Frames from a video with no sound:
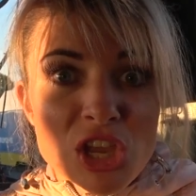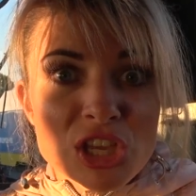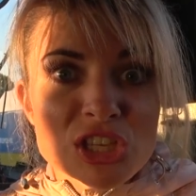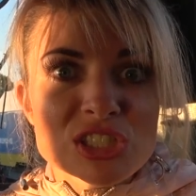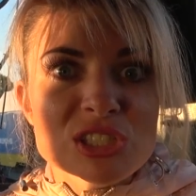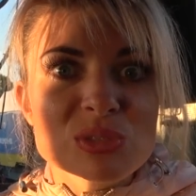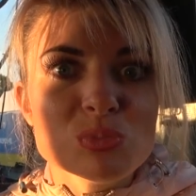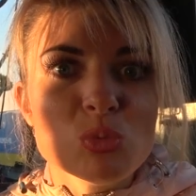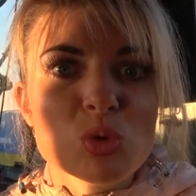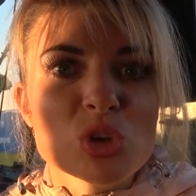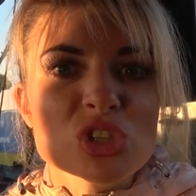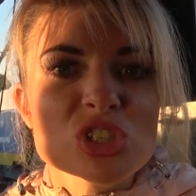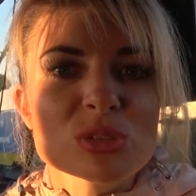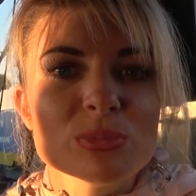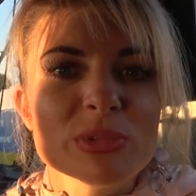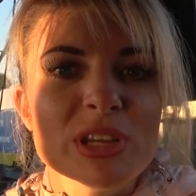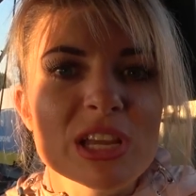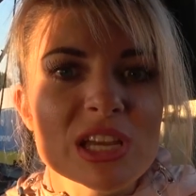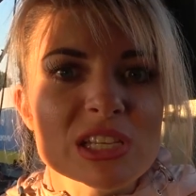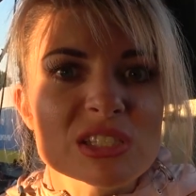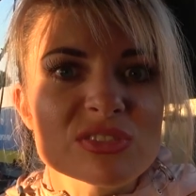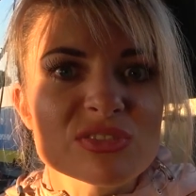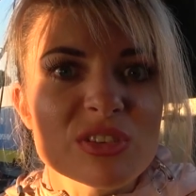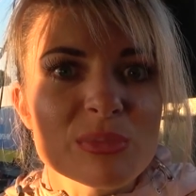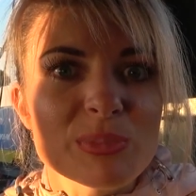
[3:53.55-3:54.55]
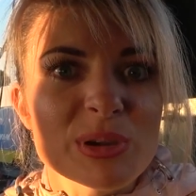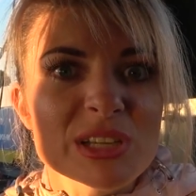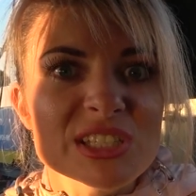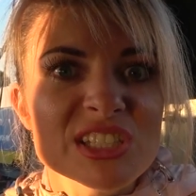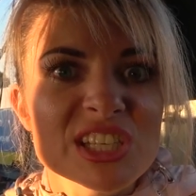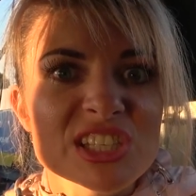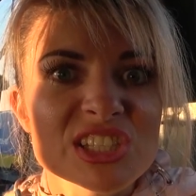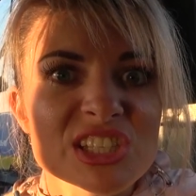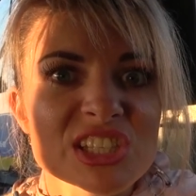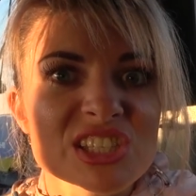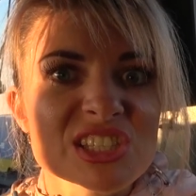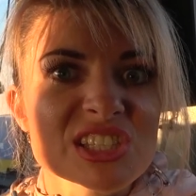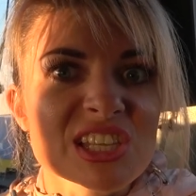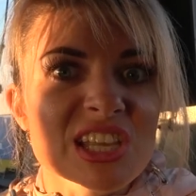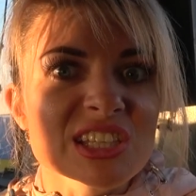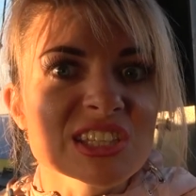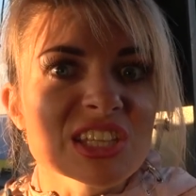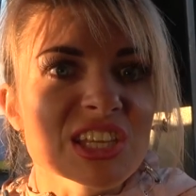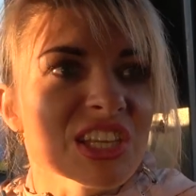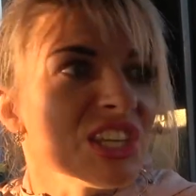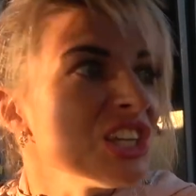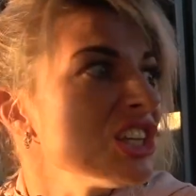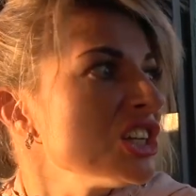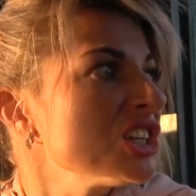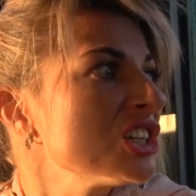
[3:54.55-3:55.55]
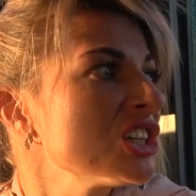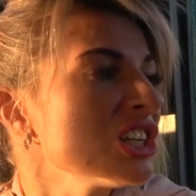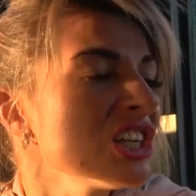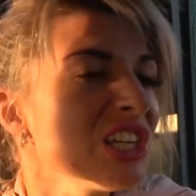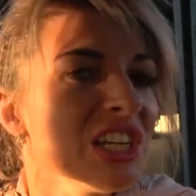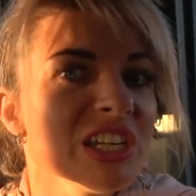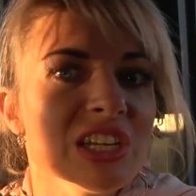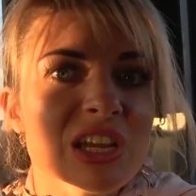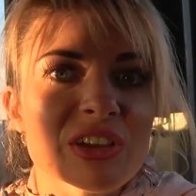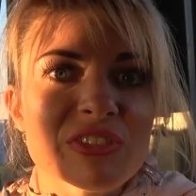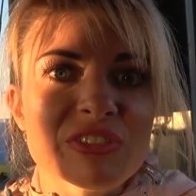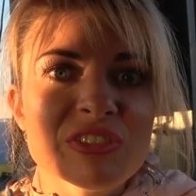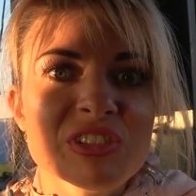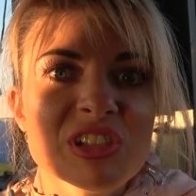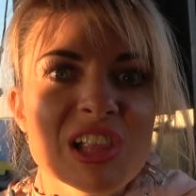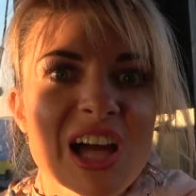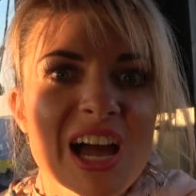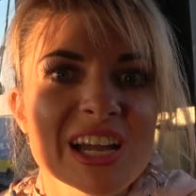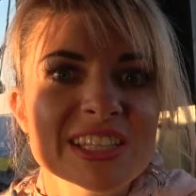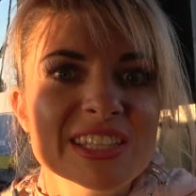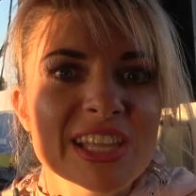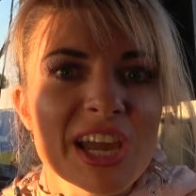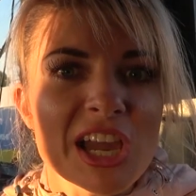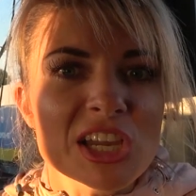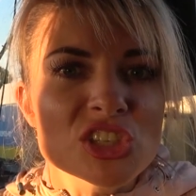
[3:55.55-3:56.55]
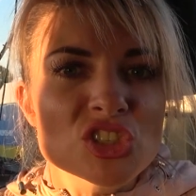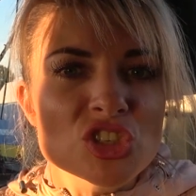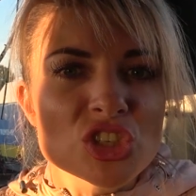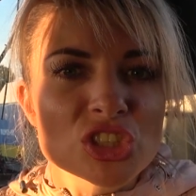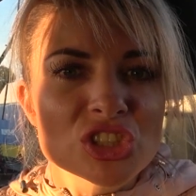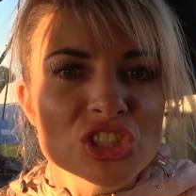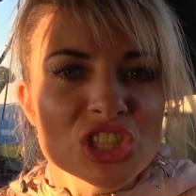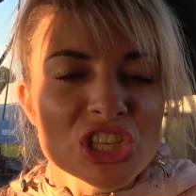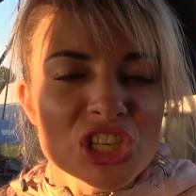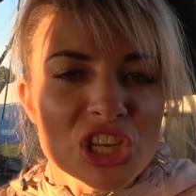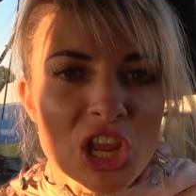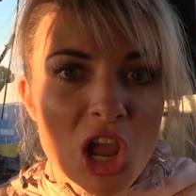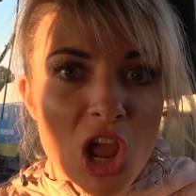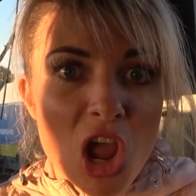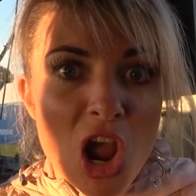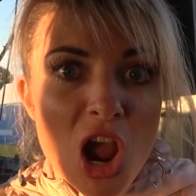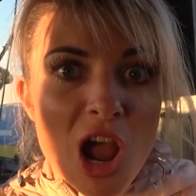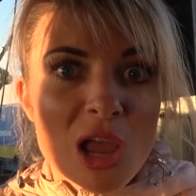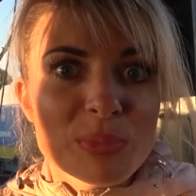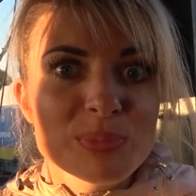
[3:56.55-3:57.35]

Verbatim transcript: и сможем ли освободить из этой игры Влада А4,